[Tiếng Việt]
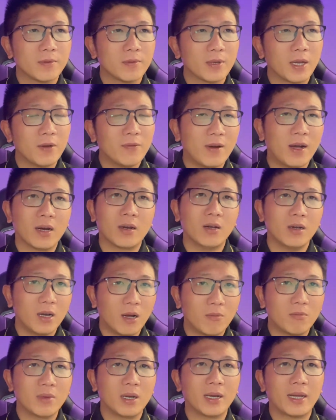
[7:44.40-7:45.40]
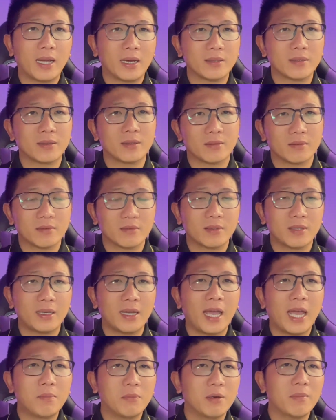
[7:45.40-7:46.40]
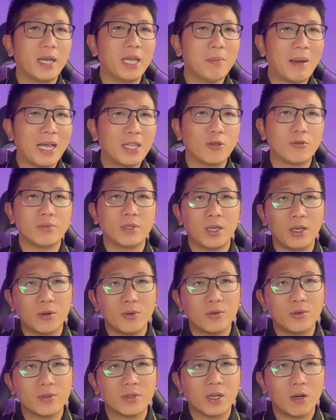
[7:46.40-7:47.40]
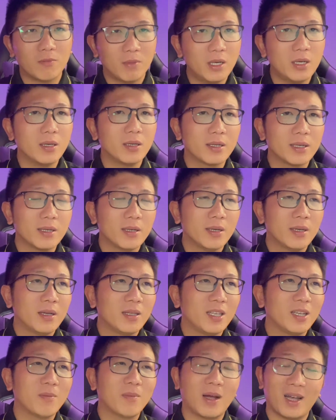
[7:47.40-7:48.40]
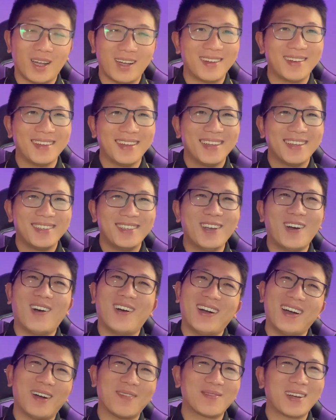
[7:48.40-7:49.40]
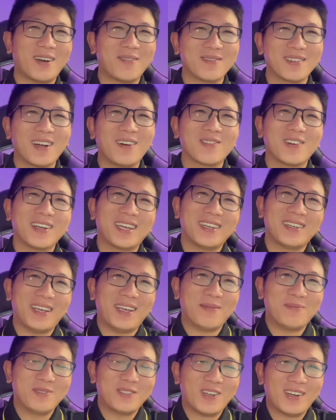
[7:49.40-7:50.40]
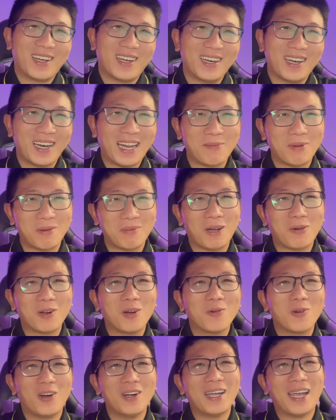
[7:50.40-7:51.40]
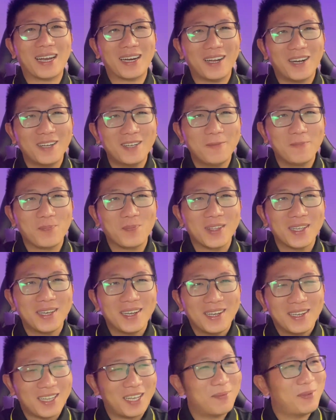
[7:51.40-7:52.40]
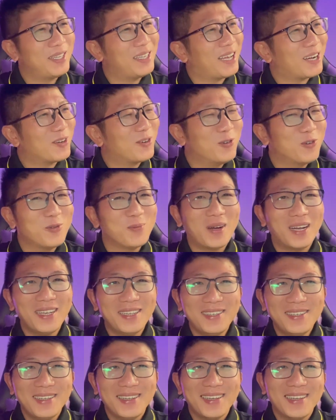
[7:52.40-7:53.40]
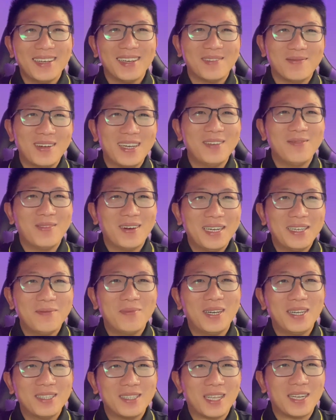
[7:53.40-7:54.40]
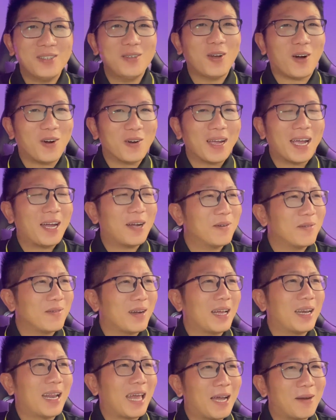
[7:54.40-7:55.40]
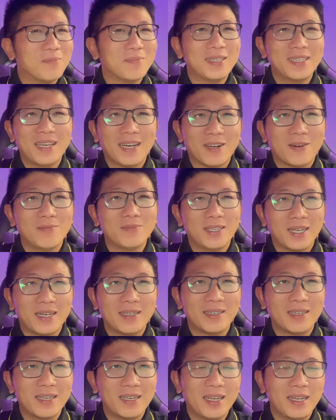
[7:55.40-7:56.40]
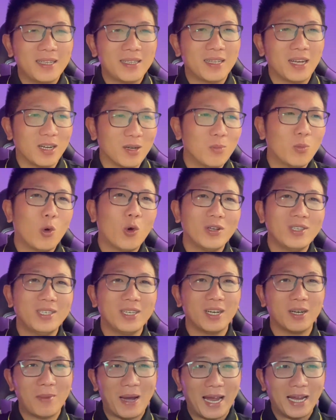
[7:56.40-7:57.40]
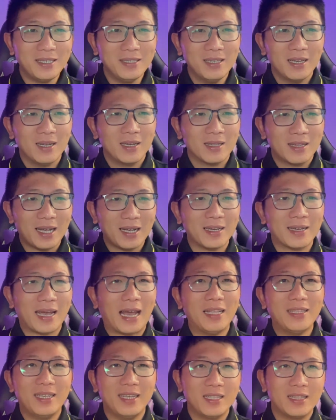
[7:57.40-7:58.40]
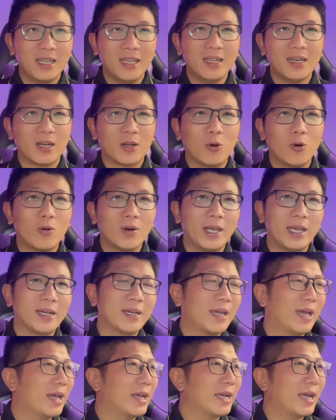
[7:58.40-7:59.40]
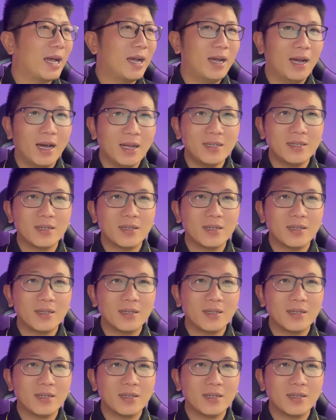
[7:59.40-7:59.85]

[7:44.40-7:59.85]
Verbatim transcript: cái phần đó không là gần hai mươi mấy ba chục triệu không ít nhưng mà do hợp đồng không có kinh nghiệm cho nên là làm hợp đồng không rõ ràng thôi thì bây giờ khu mới mới mới mới tỉnh ngộ ra và làm bây giờ công trình đó thì thận mua vừa bán tất cả chi tiết là khuôn liệt kê ra hết